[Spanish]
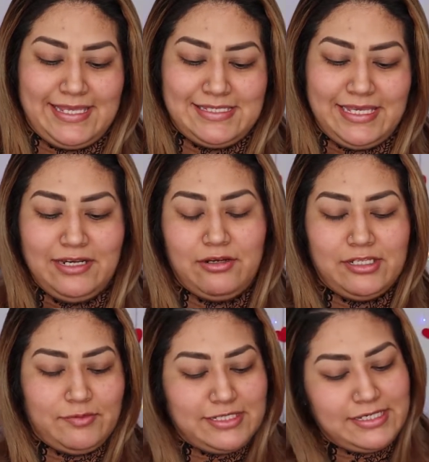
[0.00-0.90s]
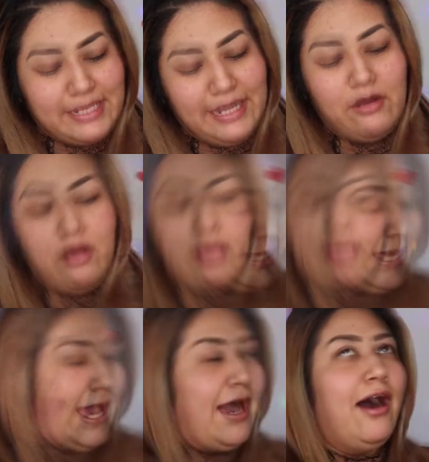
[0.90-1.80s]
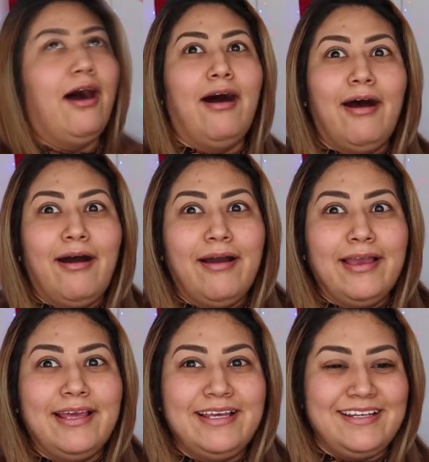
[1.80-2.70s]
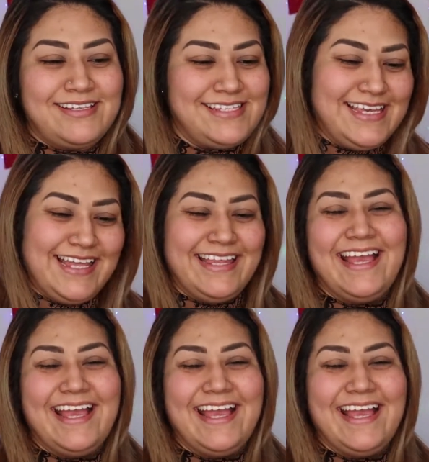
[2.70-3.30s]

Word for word: que sí, no les voy a decir que no. Ay, lo siguiente...